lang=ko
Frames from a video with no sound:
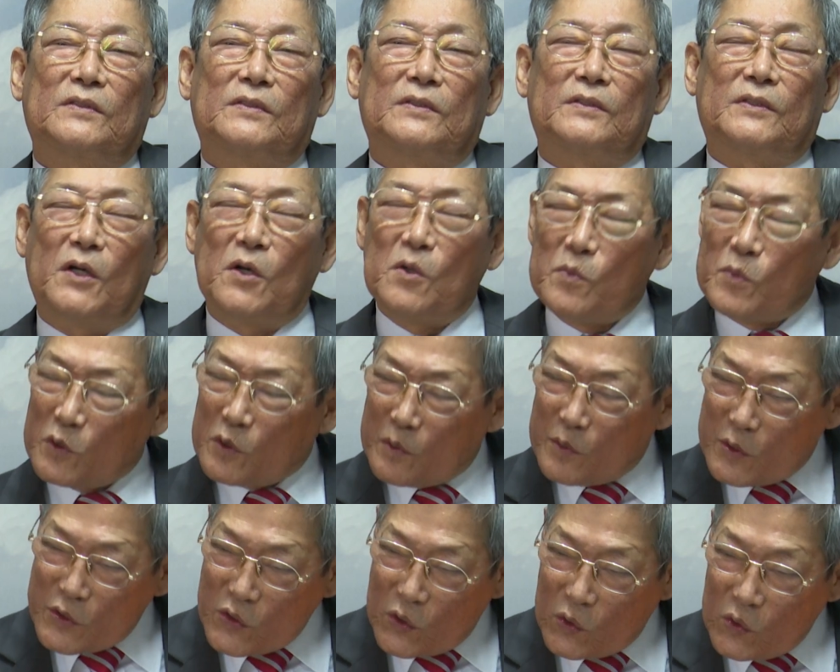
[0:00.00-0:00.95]

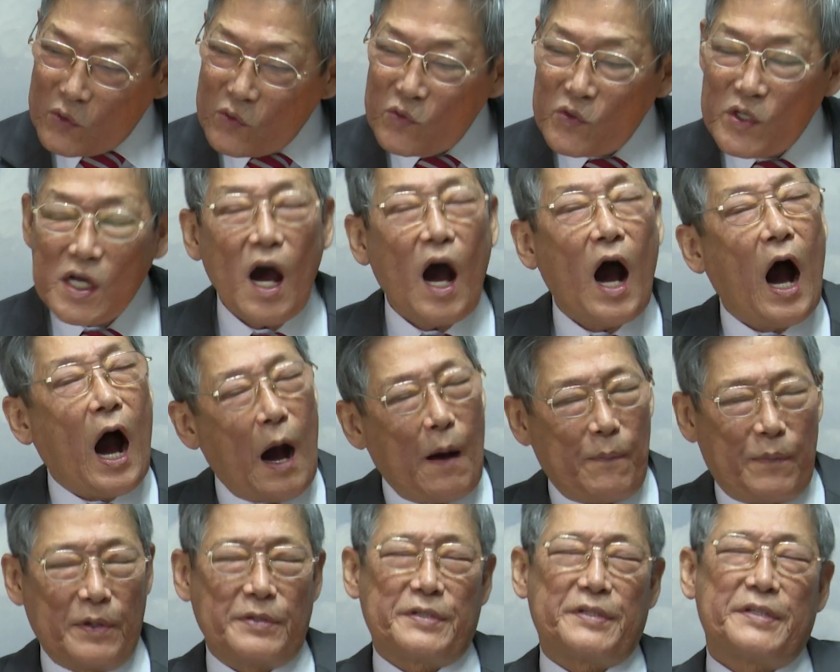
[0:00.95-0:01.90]
너무너무 좋은 우리
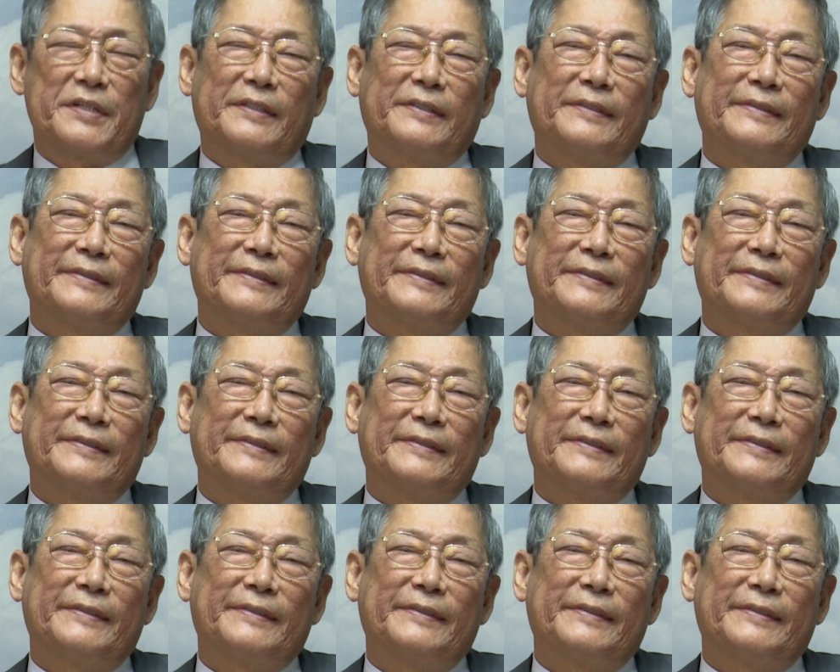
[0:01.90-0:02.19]
아버지.